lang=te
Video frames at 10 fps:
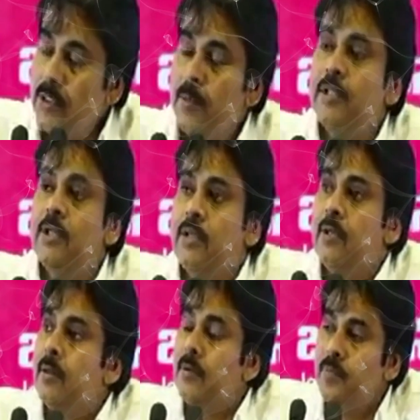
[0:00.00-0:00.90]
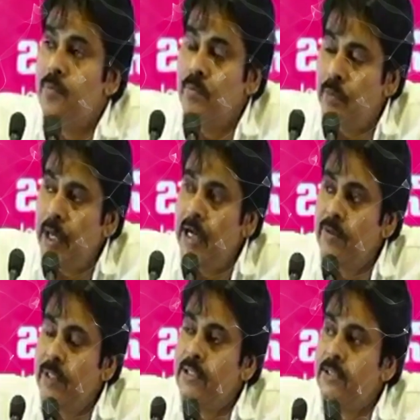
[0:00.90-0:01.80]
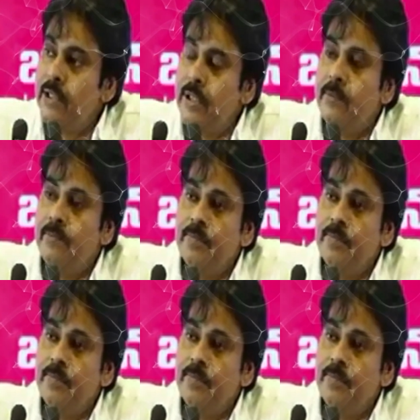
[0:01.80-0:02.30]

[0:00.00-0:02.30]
ఎంత పెద్ద ప్రయాణమైనా సరే